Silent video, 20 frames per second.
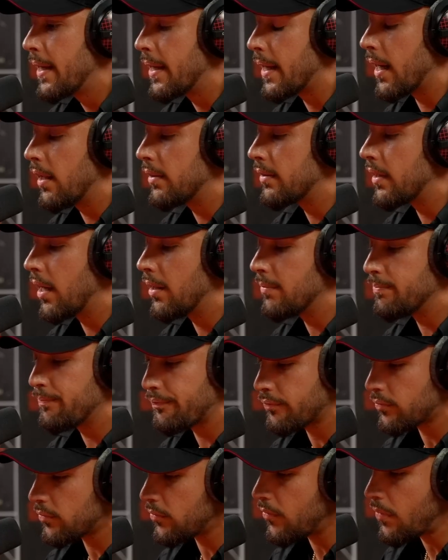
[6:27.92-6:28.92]
in
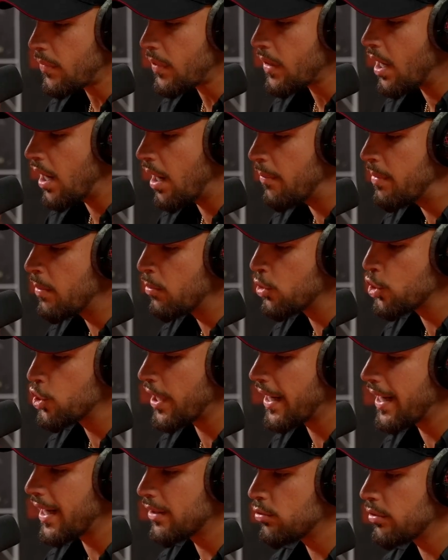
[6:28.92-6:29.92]
realtà abbiamo
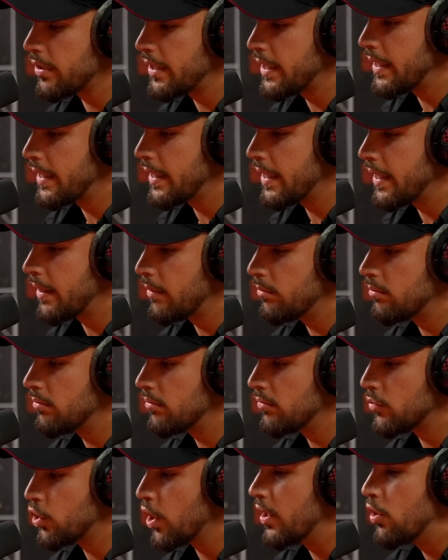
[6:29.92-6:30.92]
cercato di,
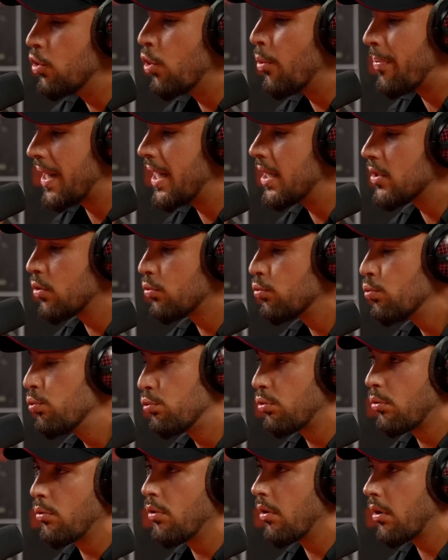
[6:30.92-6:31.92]
um, cioè io ho preso
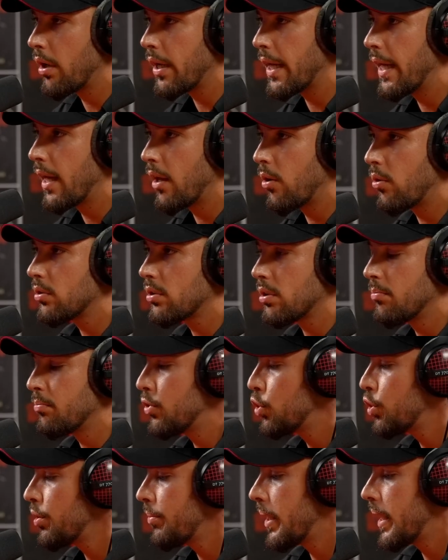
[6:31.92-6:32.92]
tutto quello che ero
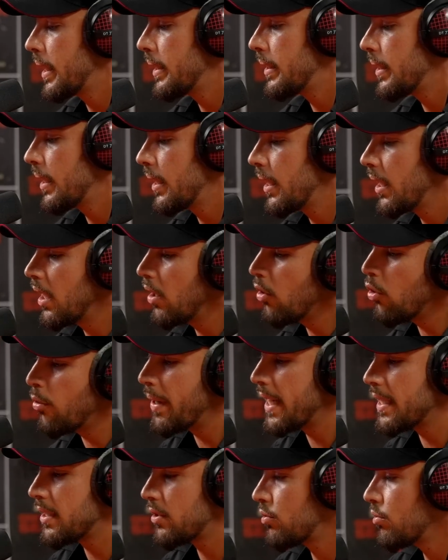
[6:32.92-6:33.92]
semplicemente e
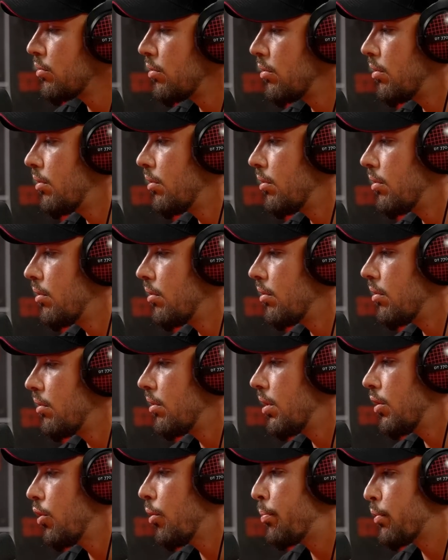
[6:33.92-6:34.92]
l'ho
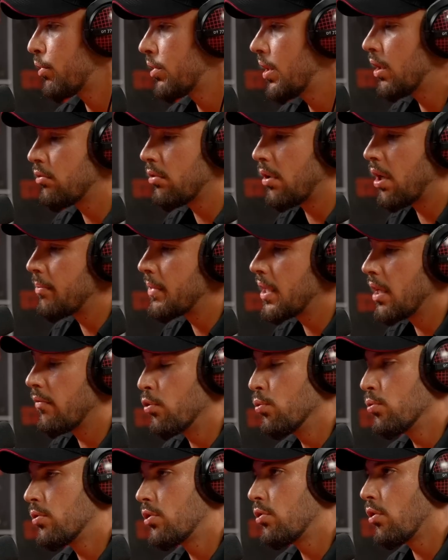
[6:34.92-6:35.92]
messo, l'ho portato alla mia
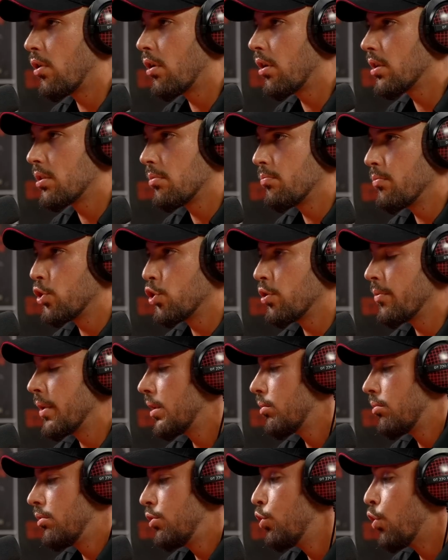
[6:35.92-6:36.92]
evoluzione
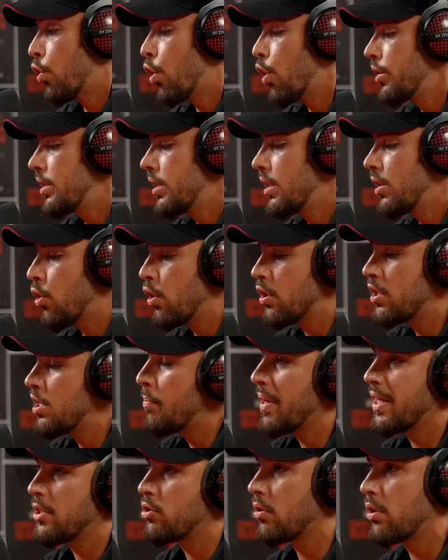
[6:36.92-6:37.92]
semplicemente, quindi ogni,
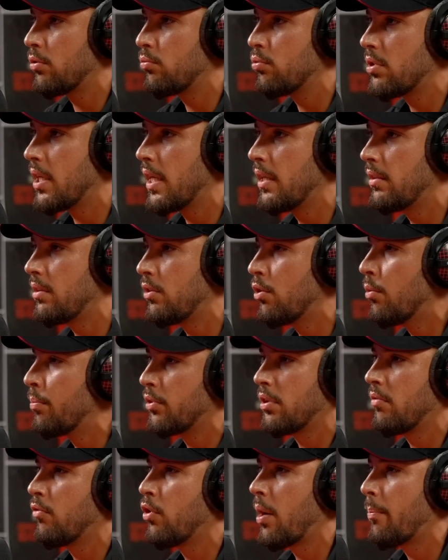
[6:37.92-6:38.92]
ogni, pezzo che tu senti io
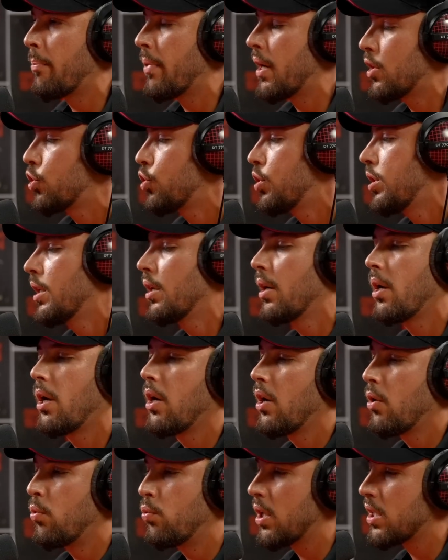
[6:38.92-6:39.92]
potevo repparci
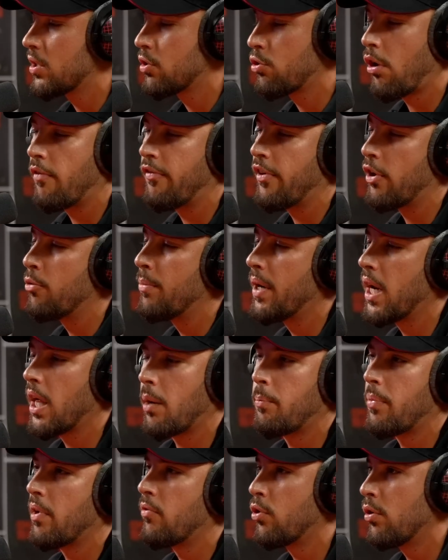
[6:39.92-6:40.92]
una strofa come
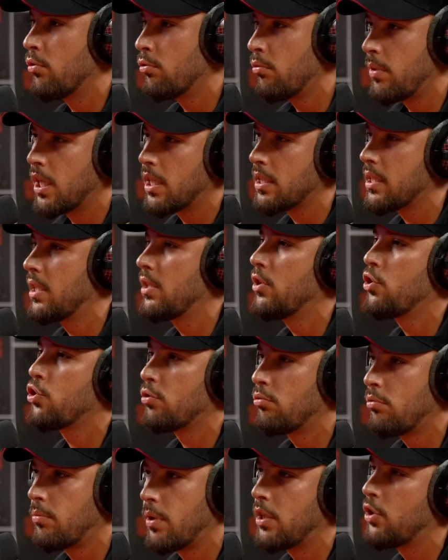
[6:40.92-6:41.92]
la repavo nel
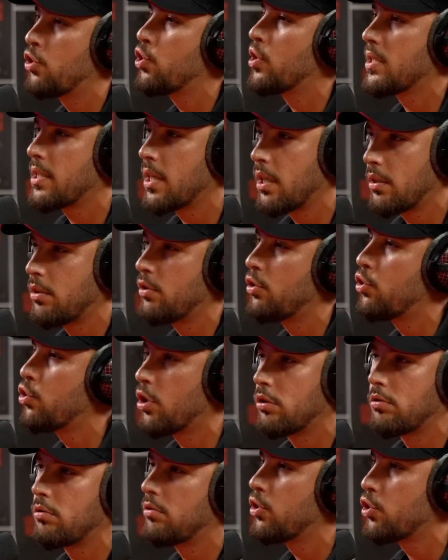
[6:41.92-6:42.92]
2016, 2017,
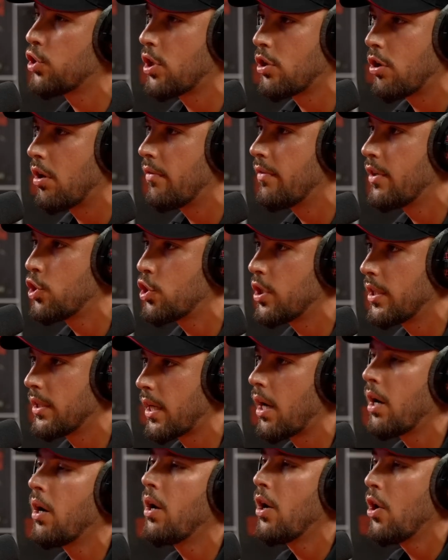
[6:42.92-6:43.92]
18, 19
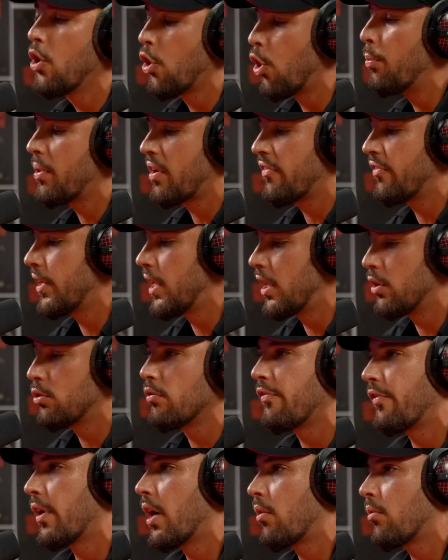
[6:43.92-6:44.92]
eccetera, ho
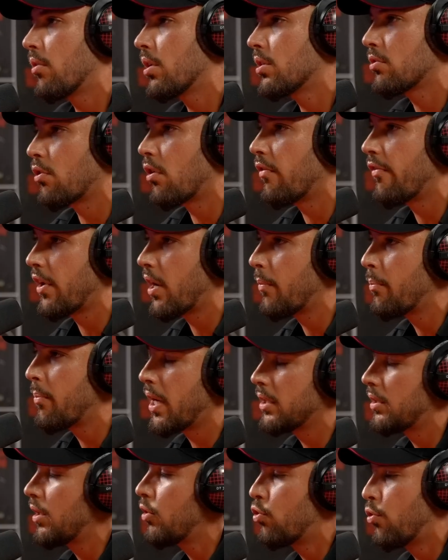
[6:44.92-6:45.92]
preferito fare una strofa
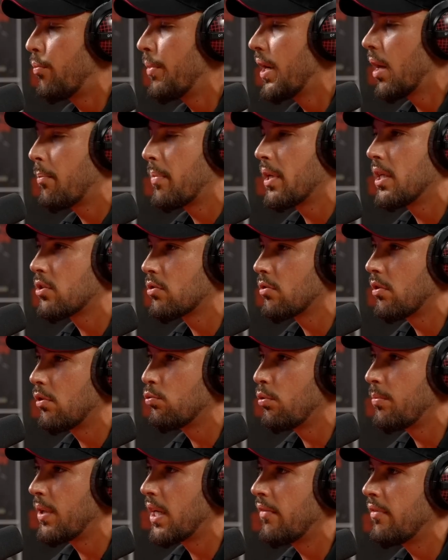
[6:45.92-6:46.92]
repata come la penso
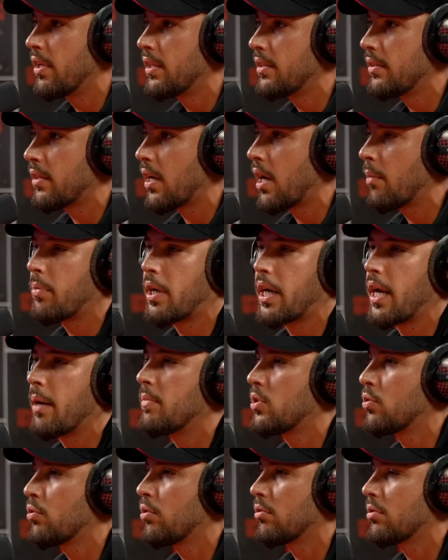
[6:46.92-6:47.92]
nel 2023
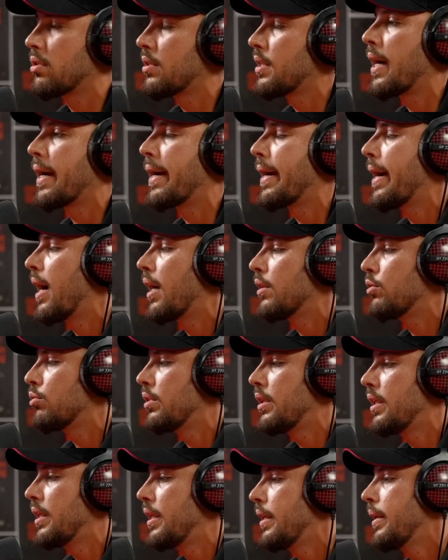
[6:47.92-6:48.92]
perché mi sono
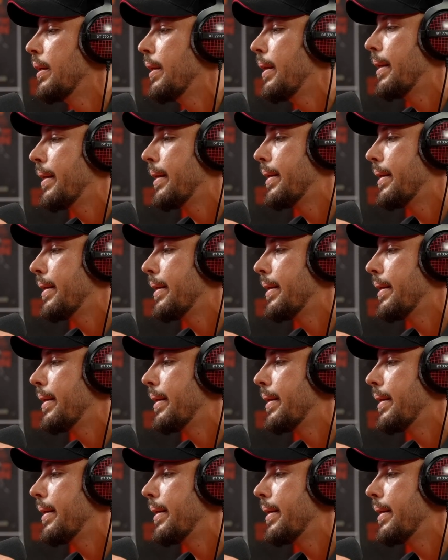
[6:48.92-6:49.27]
stancato di